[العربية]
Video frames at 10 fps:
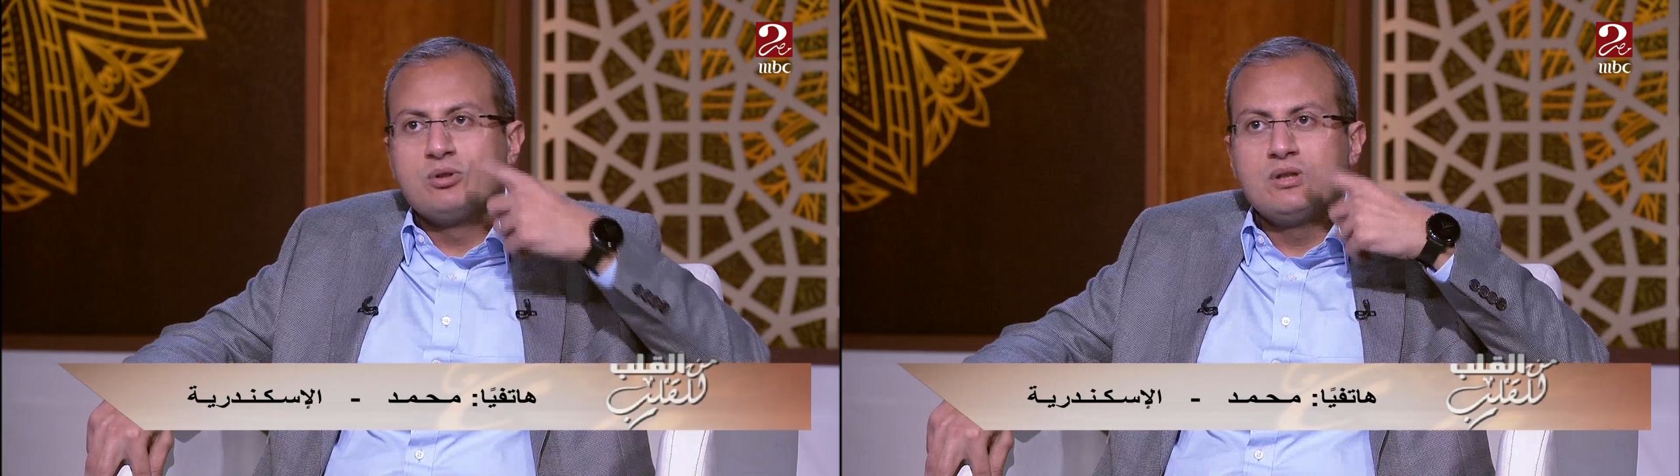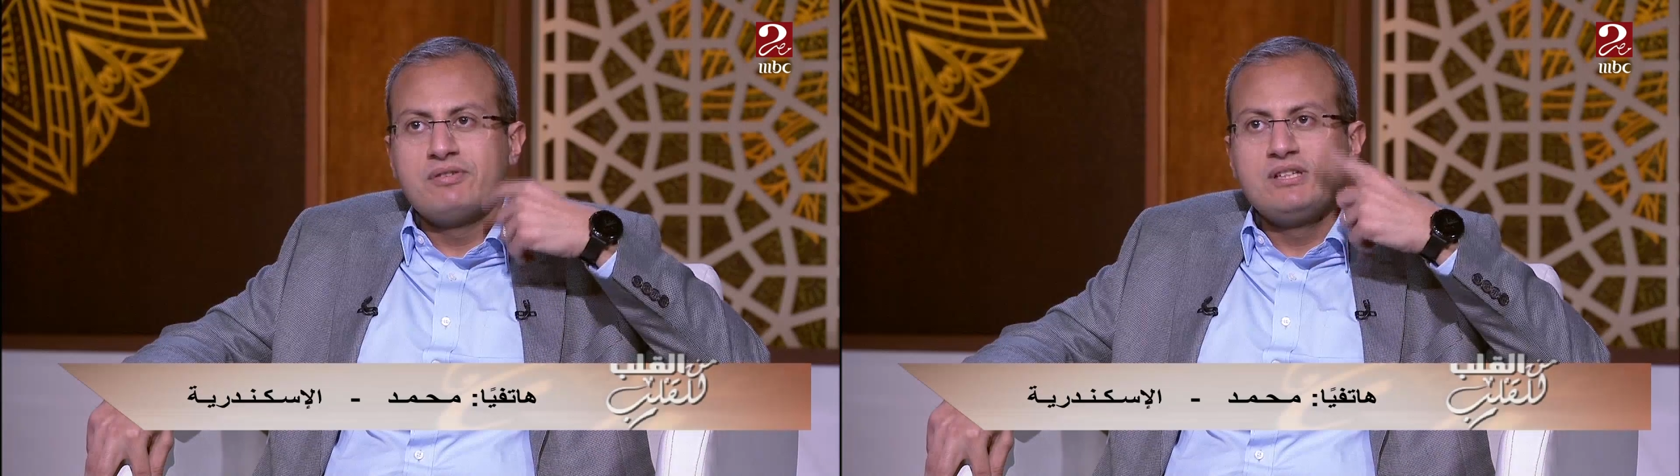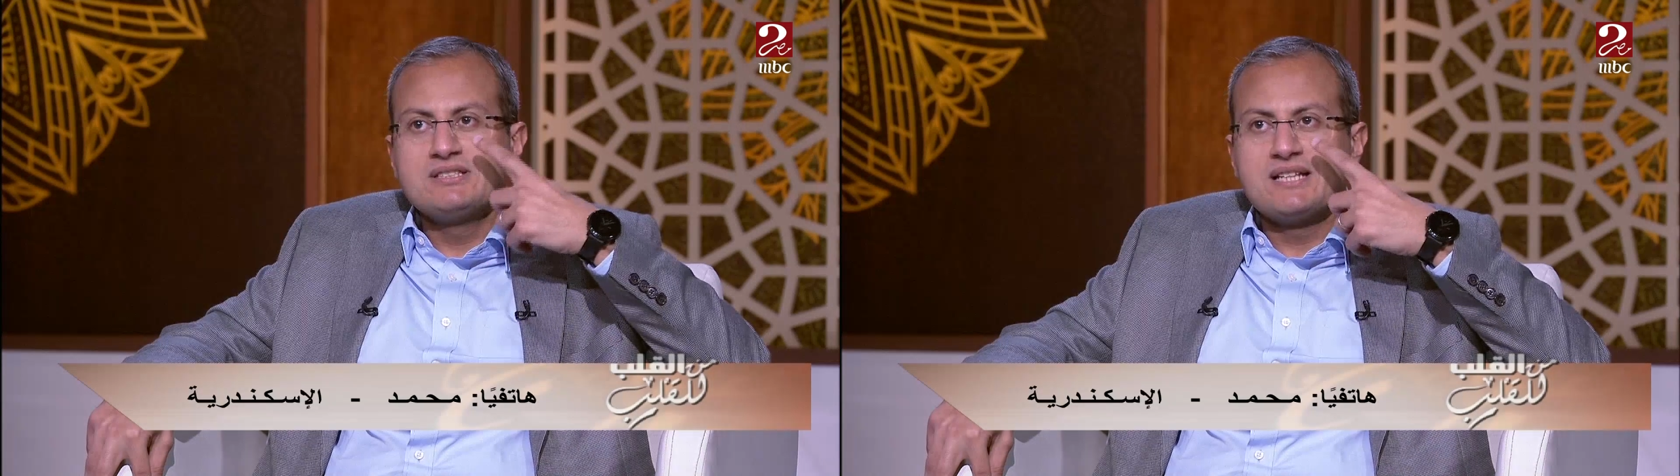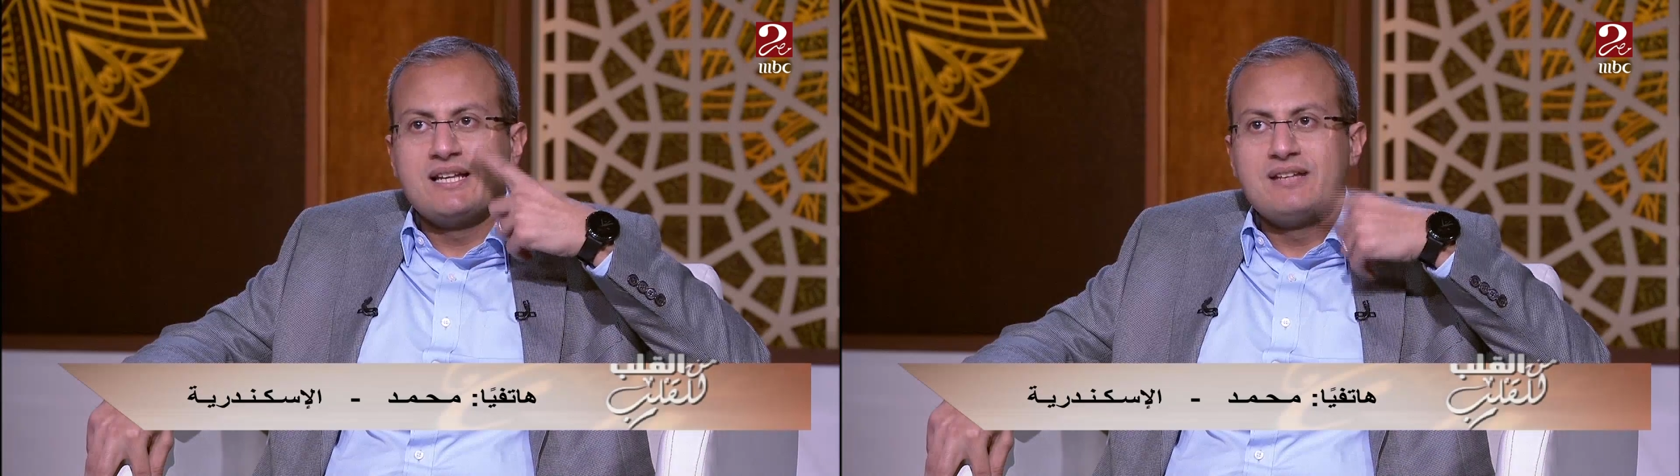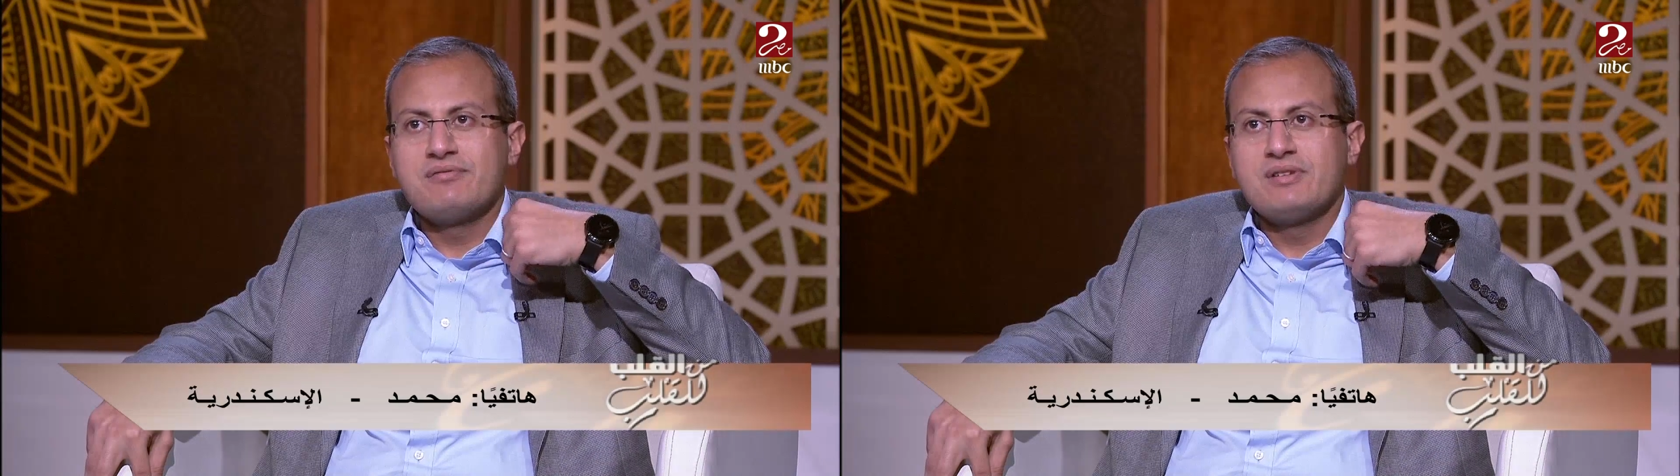قلنا في
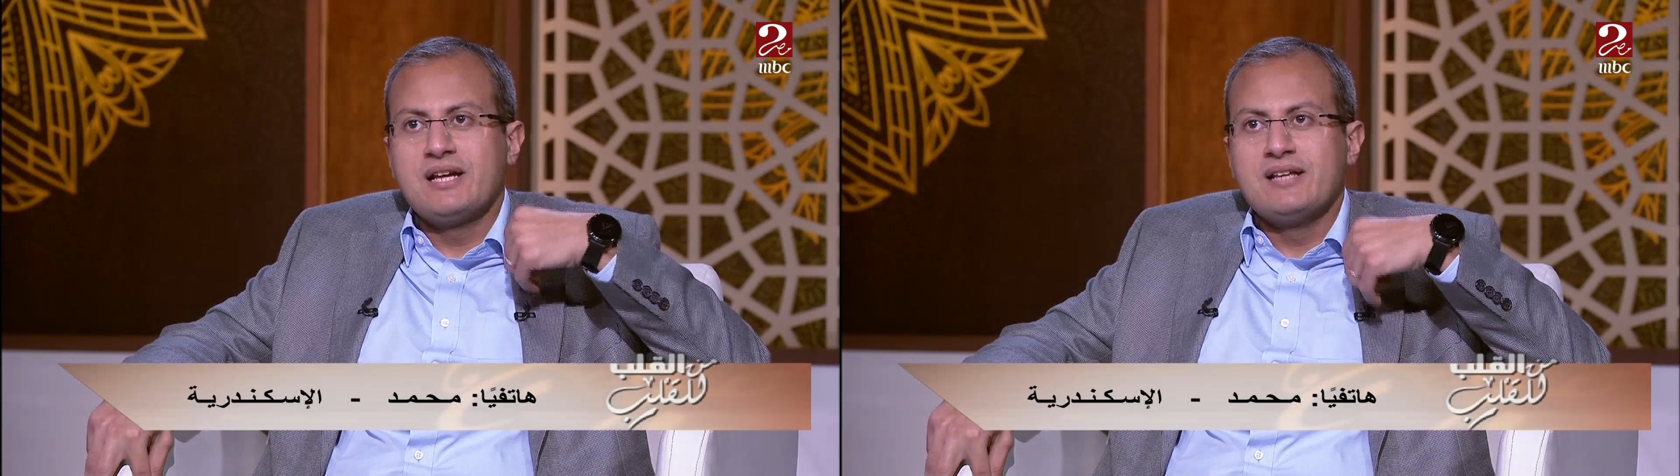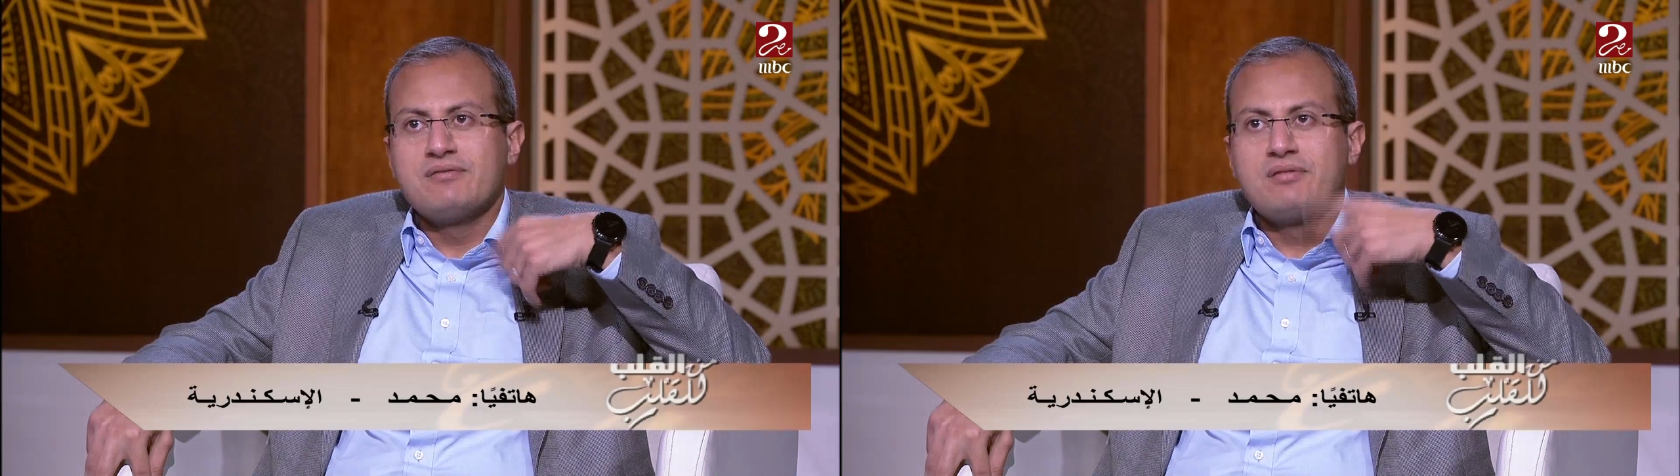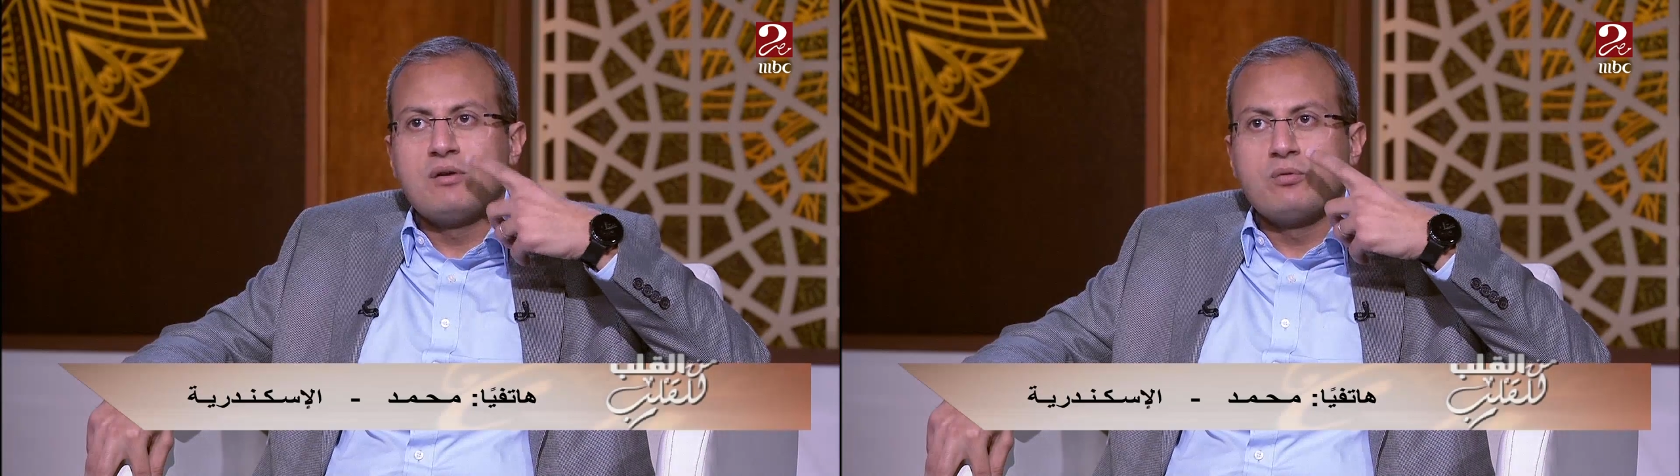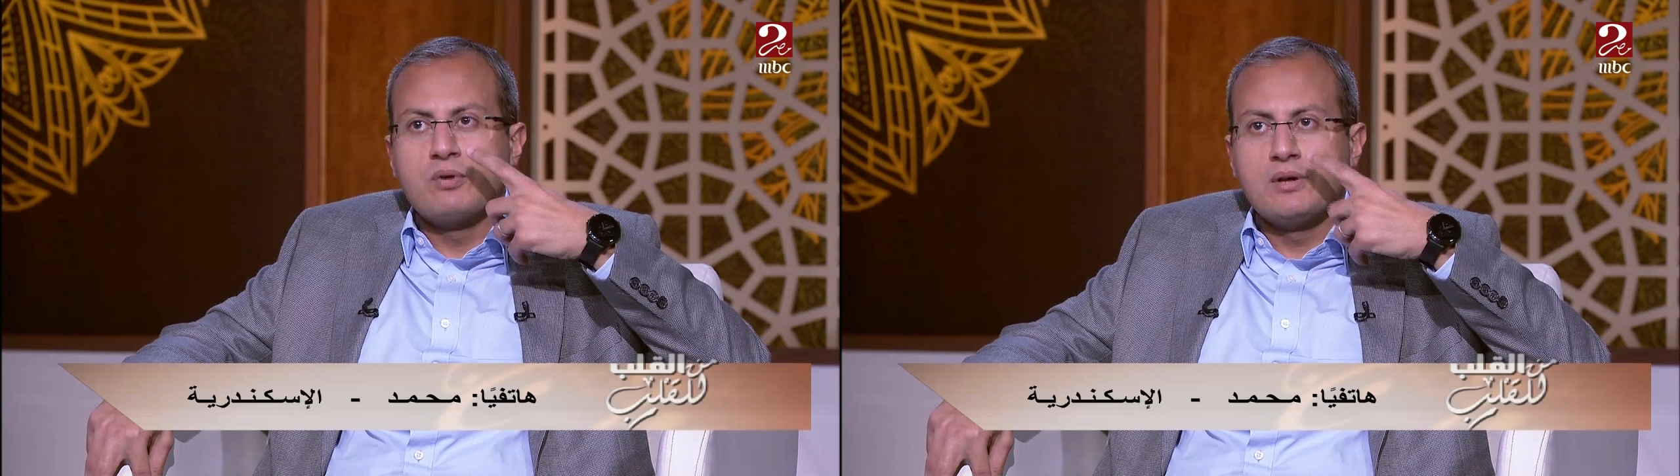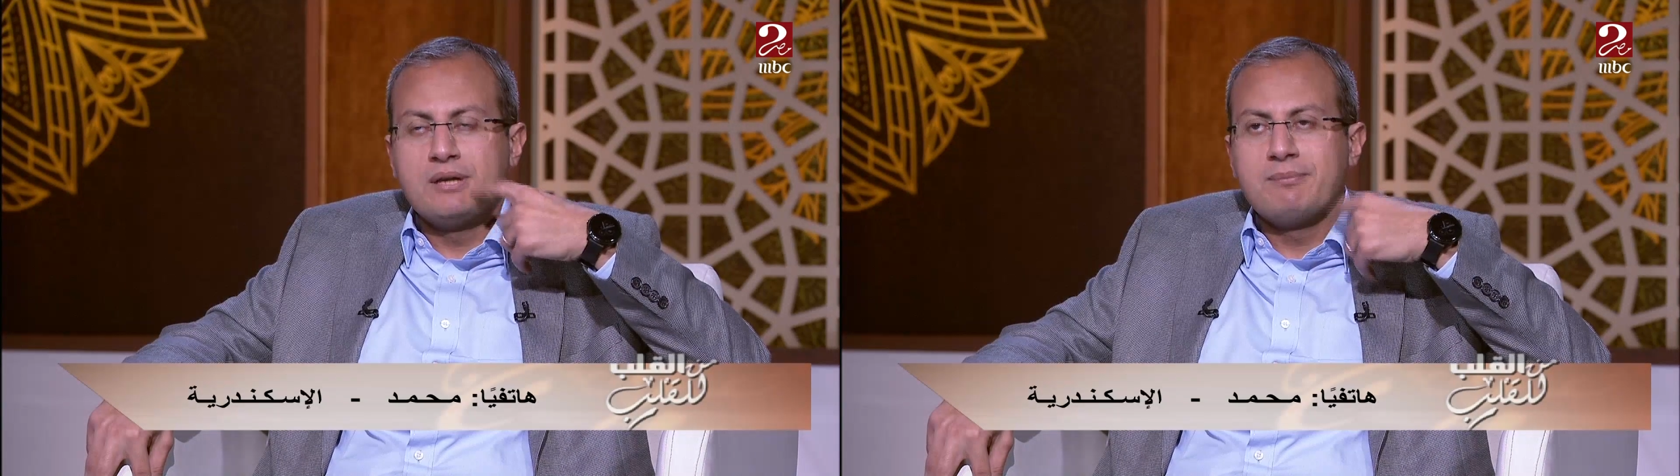سيلان في الانف او عينيك